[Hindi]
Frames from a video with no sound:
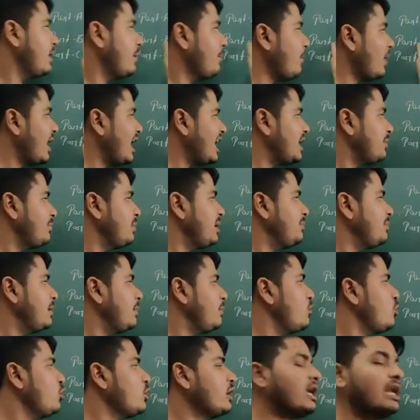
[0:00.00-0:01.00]
पार्ट बी में
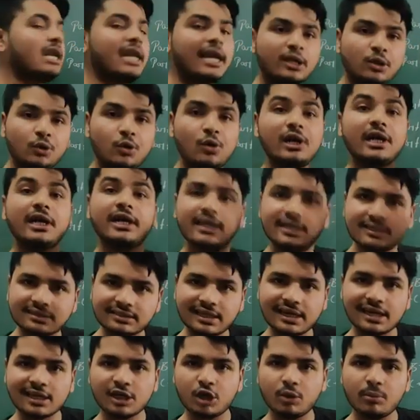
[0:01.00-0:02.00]
हम लोग इलेक्ट्रोलिटिक
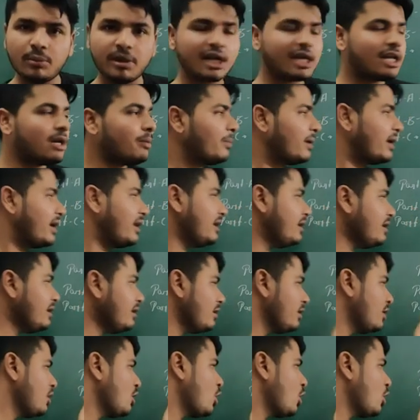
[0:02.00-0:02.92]
सेल के न्यूमेरिकल पढ़ेंगे